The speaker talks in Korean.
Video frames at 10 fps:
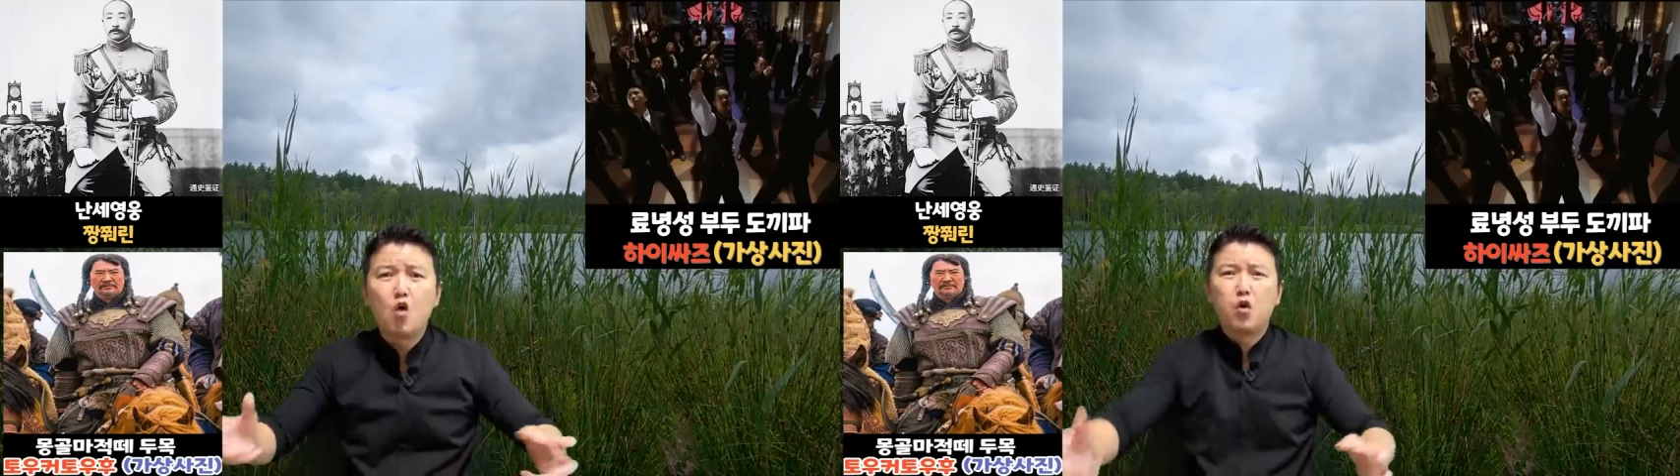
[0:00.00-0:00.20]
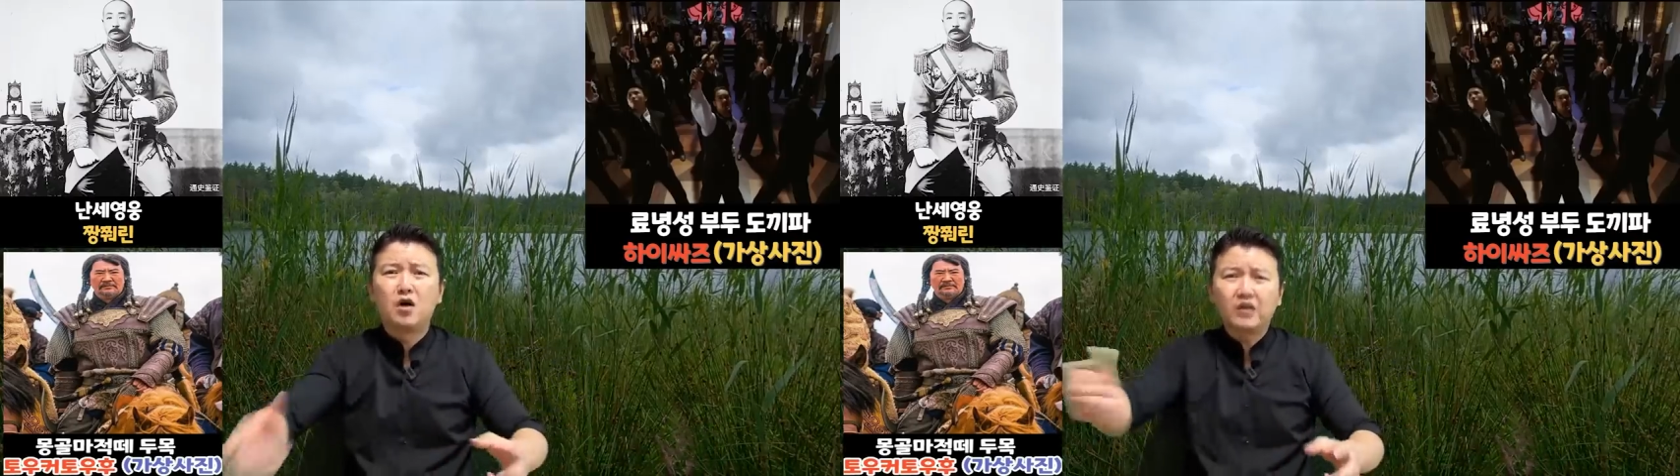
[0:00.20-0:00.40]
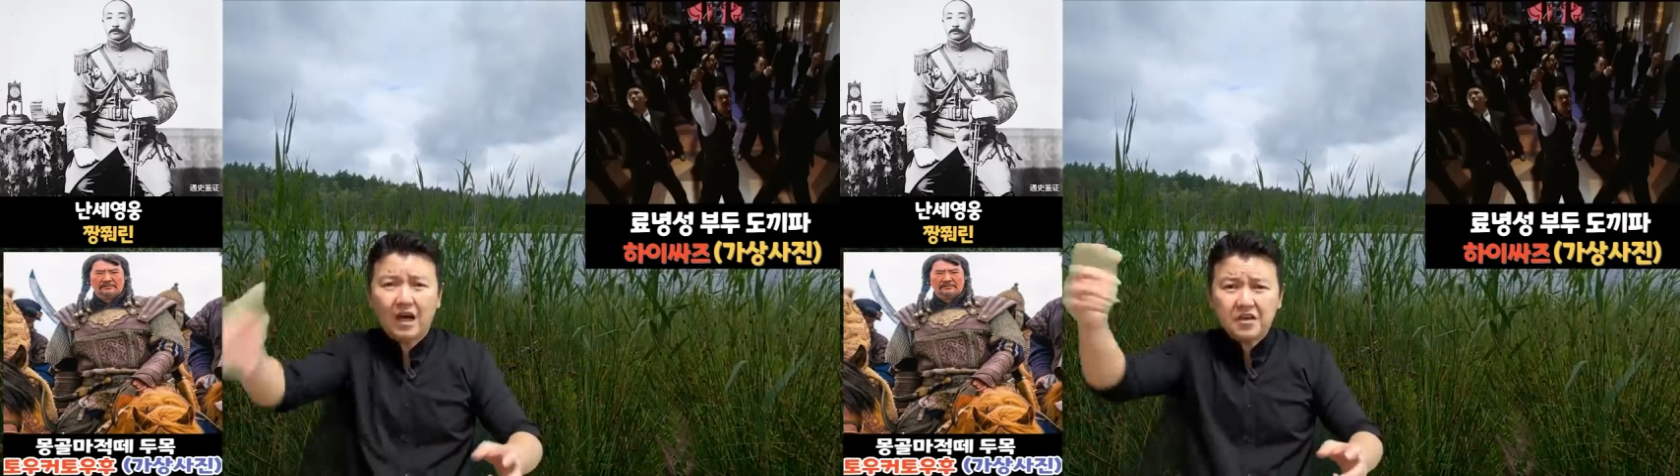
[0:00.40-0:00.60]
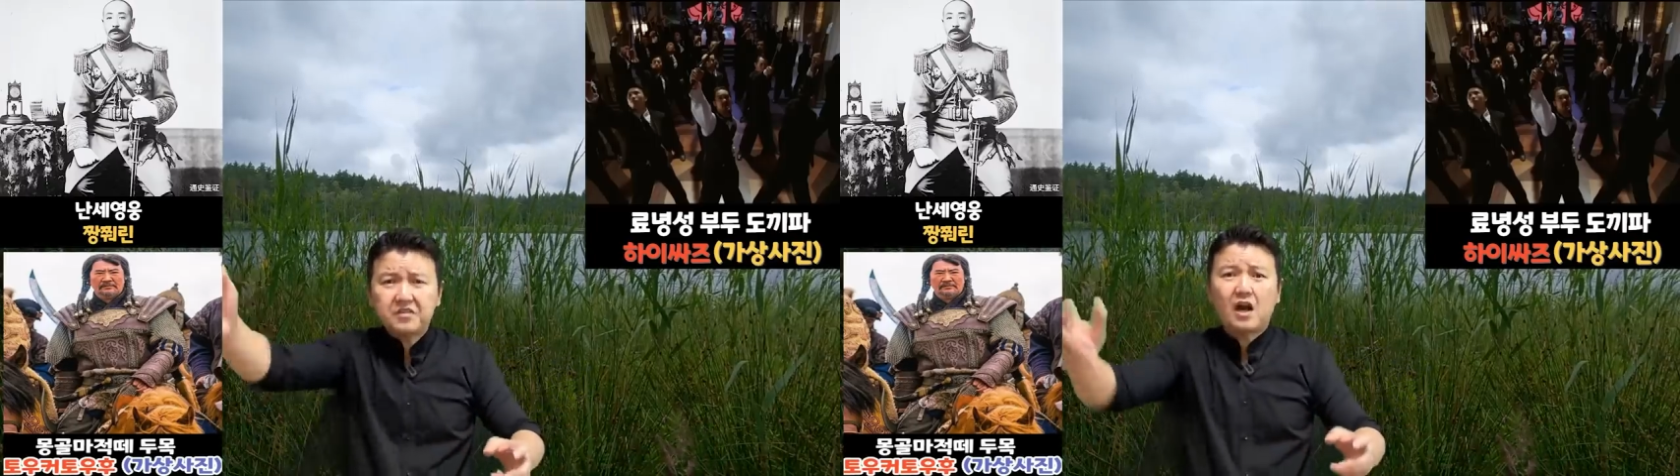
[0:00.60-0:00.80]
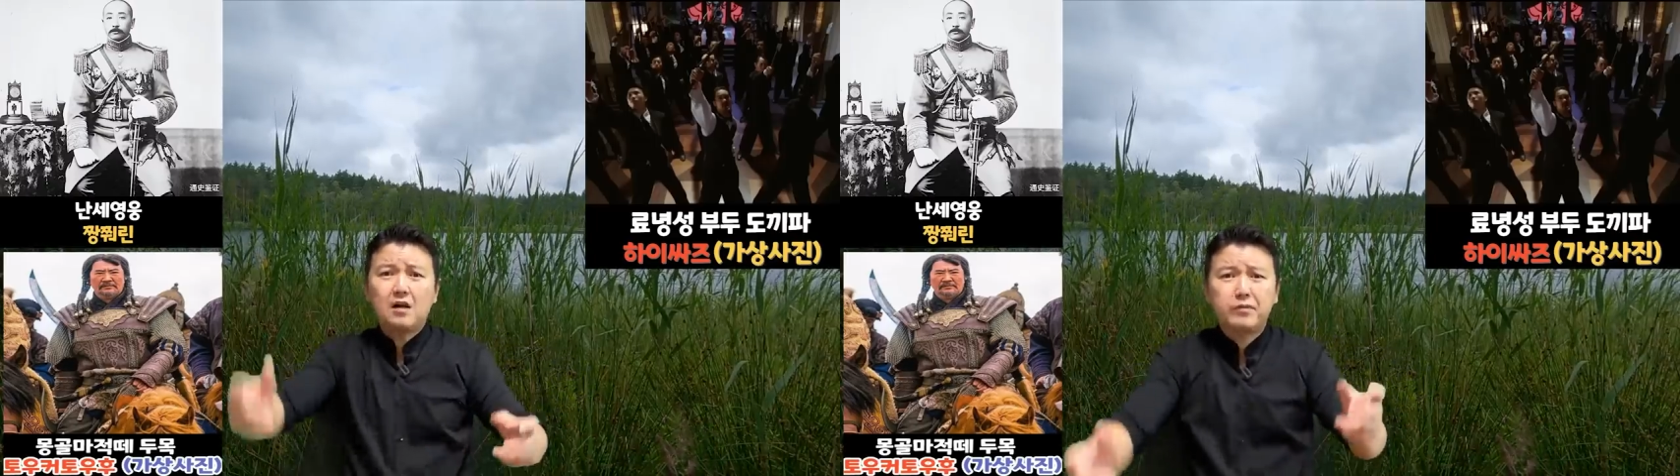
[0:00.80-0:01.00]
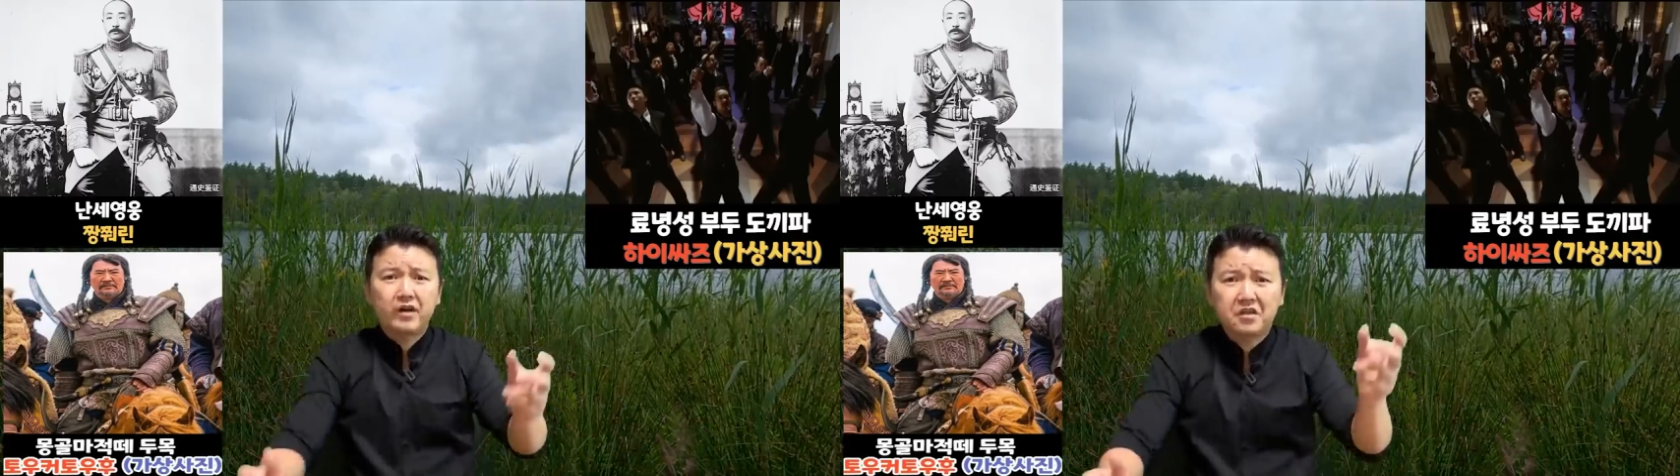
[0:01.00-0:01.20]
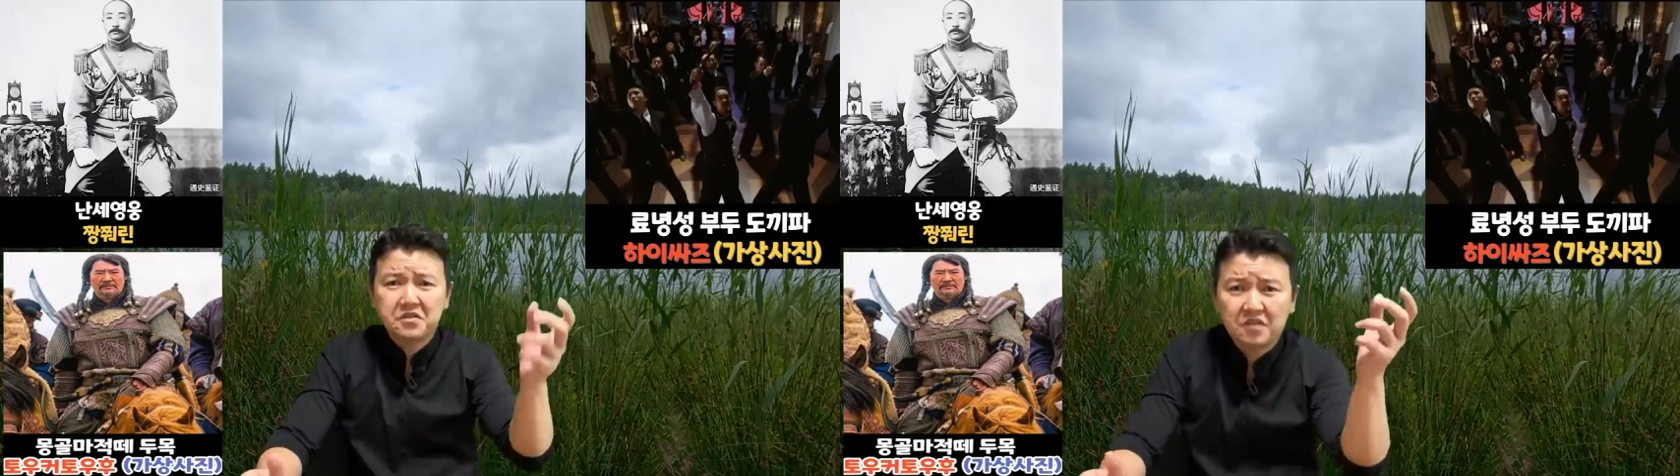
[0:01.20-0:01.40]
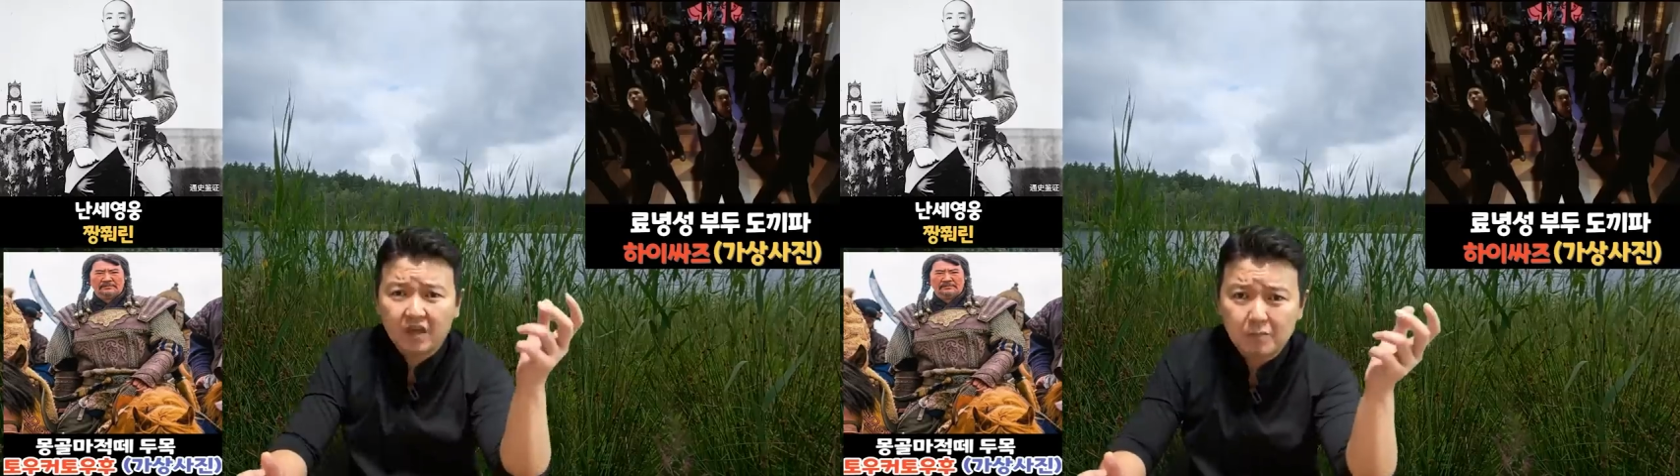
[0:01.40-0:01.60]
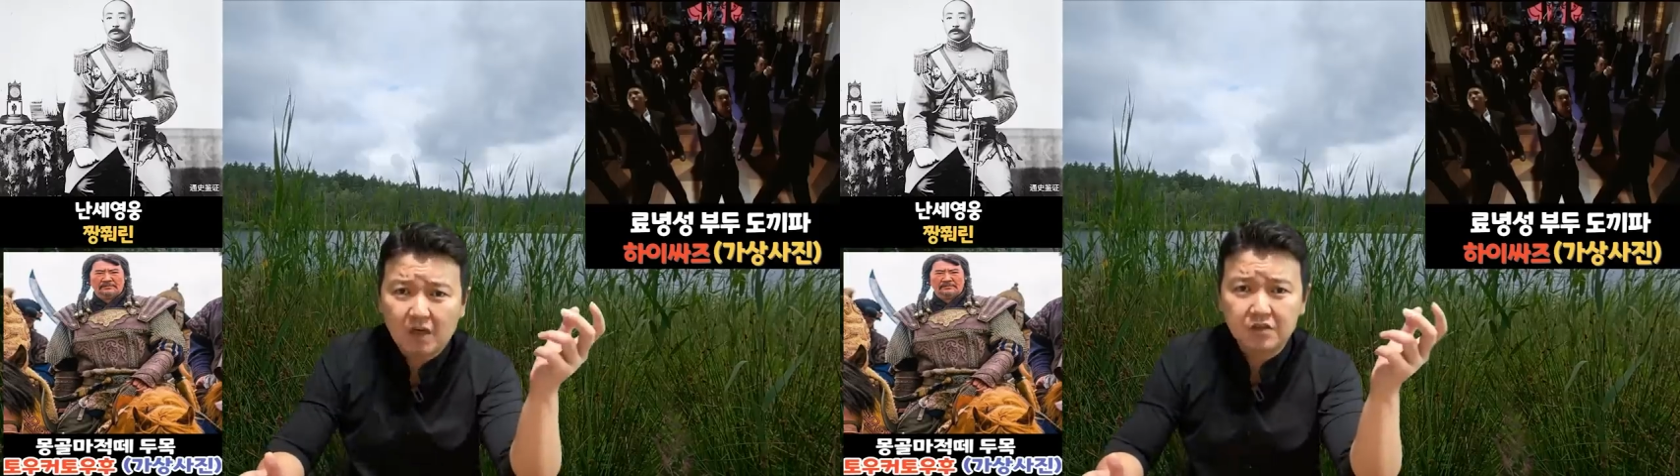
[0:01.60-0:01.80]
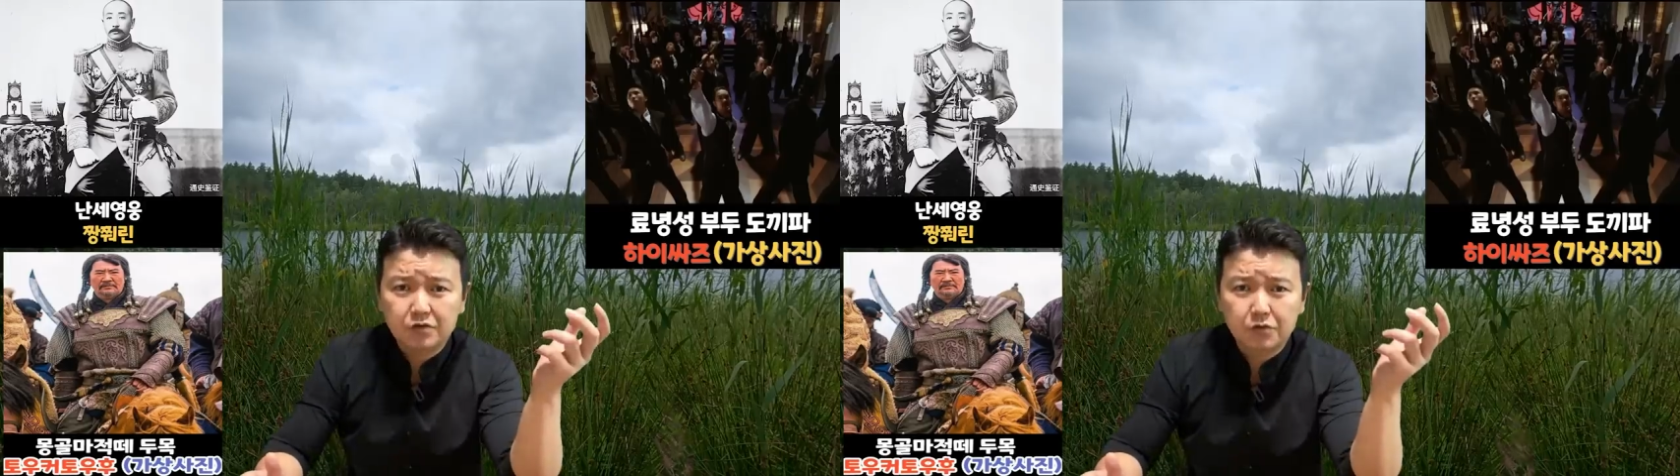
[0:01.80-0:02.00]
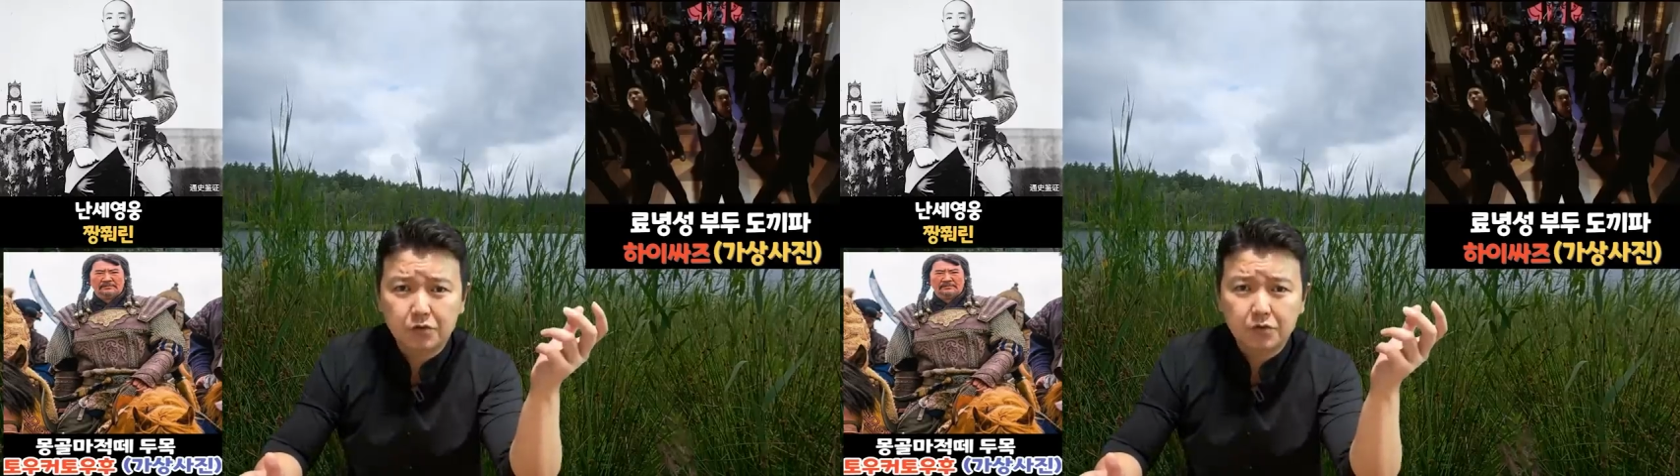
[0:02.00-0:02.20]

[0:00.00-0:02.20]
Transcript: 워낙에 살벌하게 쓰야 말이죠.